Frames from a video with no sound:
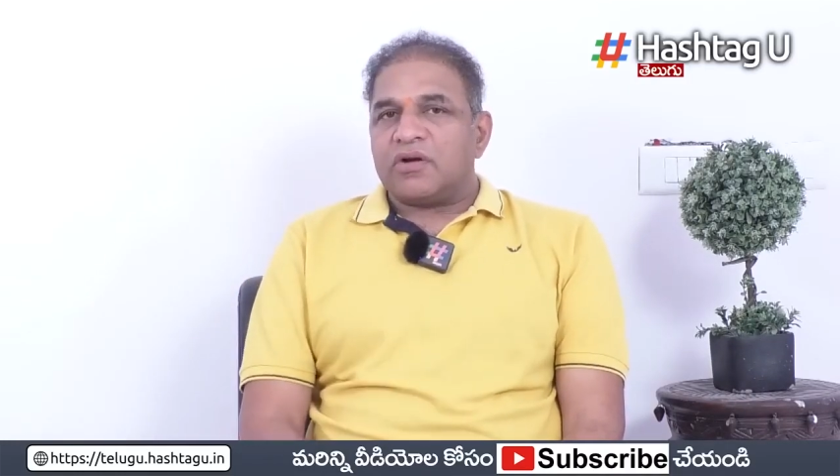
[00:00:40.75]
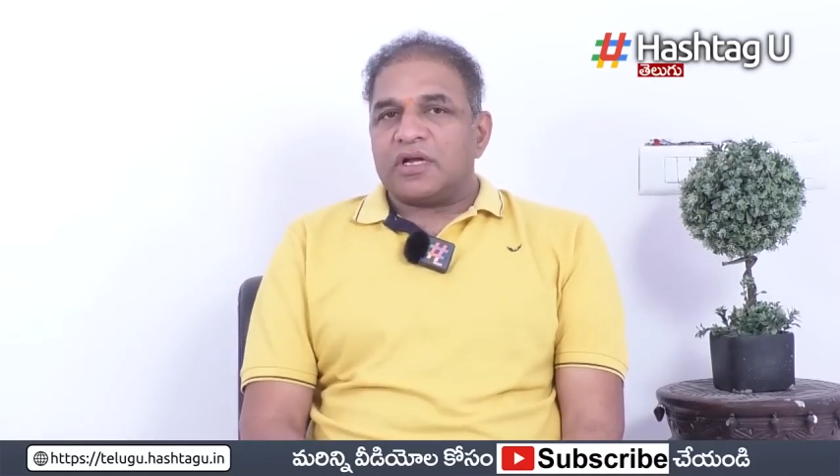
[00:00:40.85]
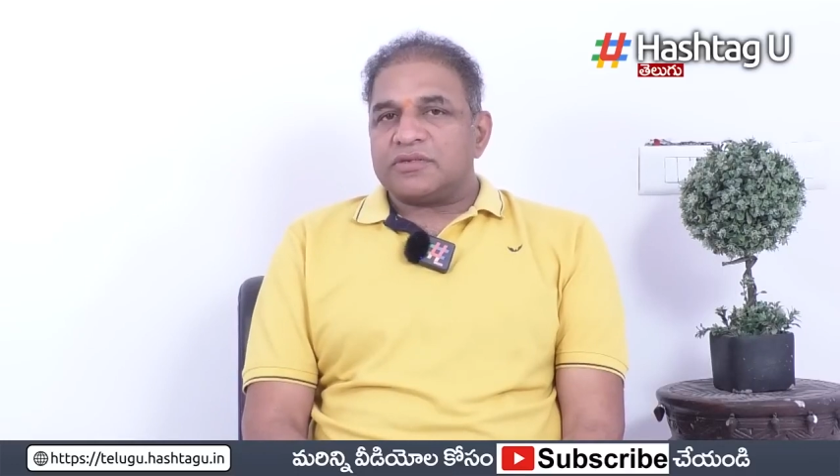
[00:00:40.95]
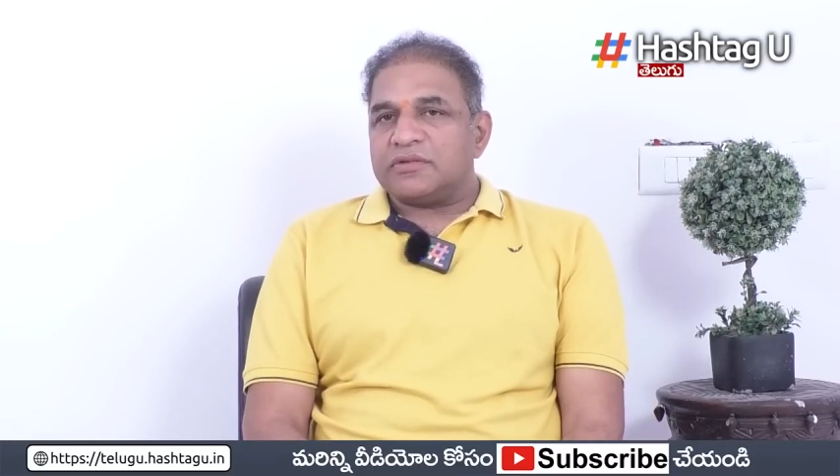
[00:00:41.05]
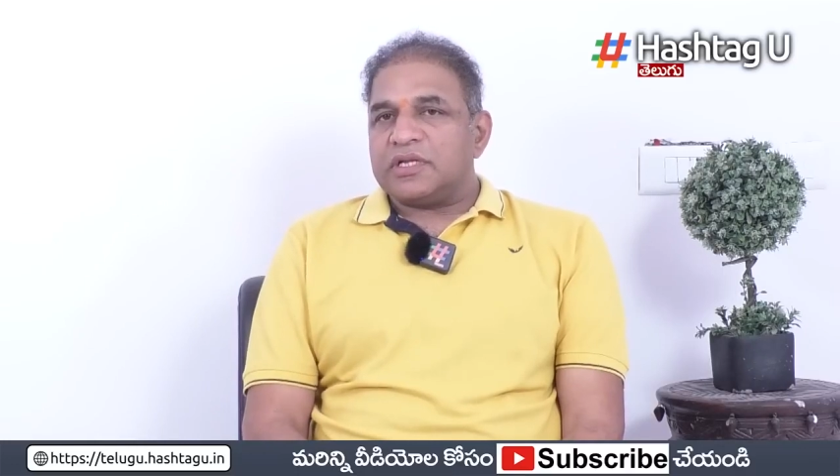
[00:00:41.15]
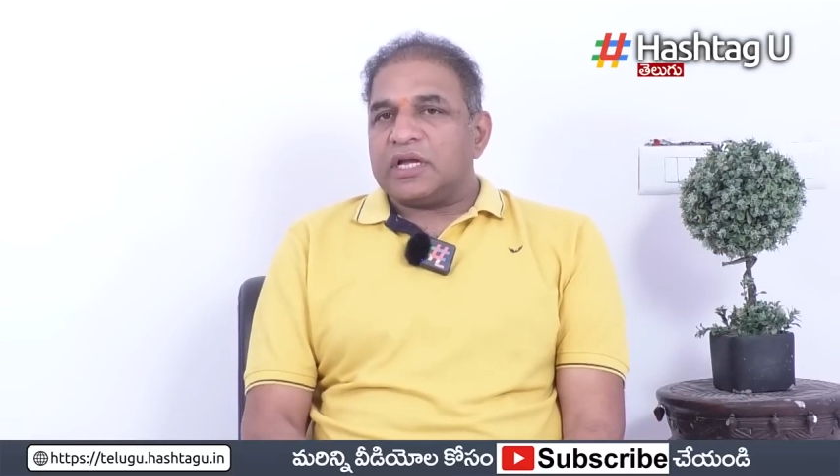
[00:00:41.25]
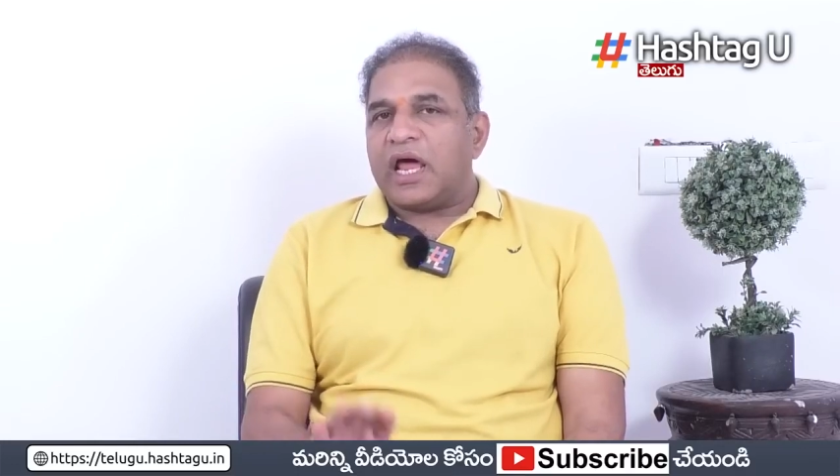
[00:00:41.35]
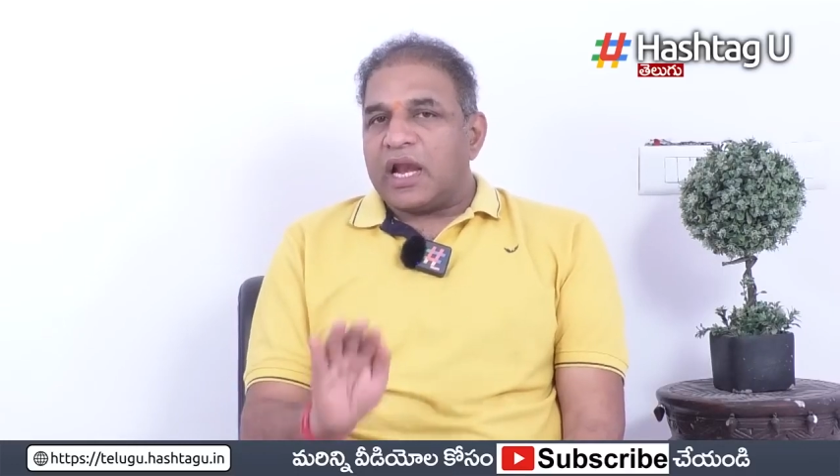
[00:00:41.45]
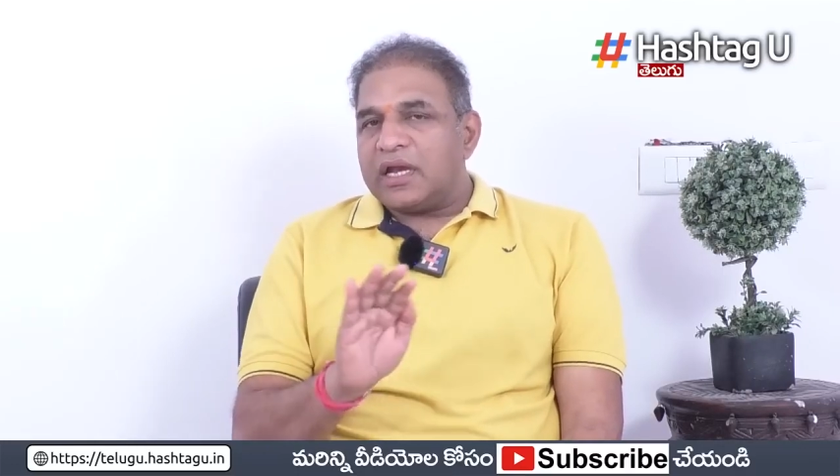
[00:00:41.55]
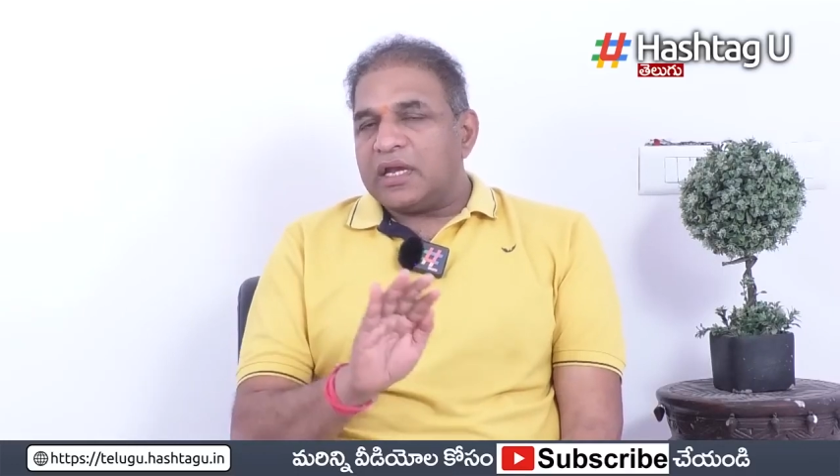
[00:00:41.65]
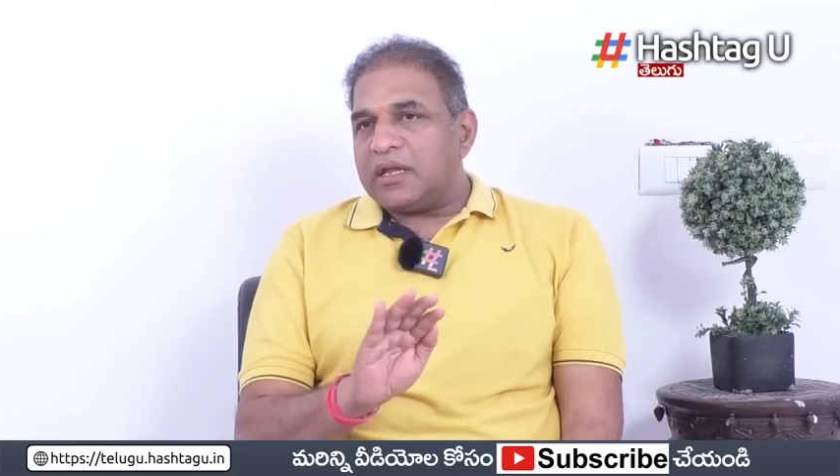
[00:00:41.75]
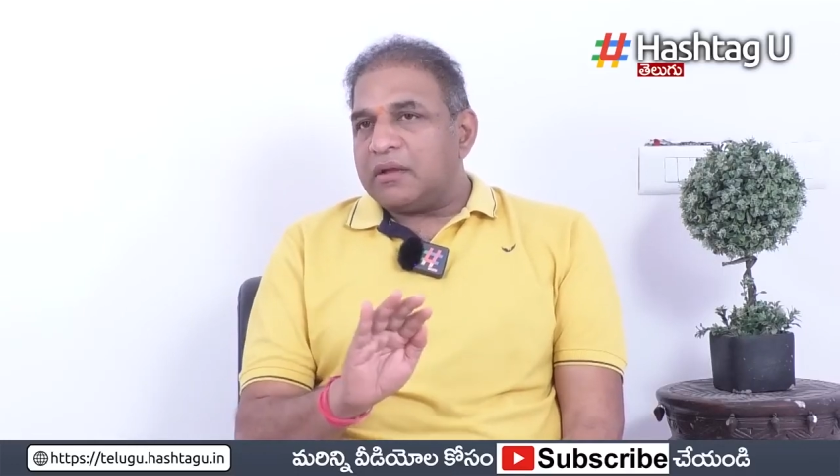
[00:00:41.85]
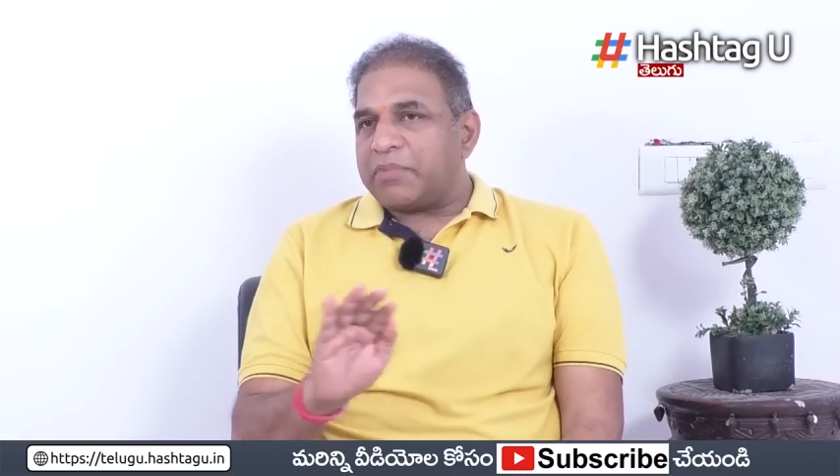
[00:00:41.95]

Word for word: అవకాశం ఉంది అలాంటి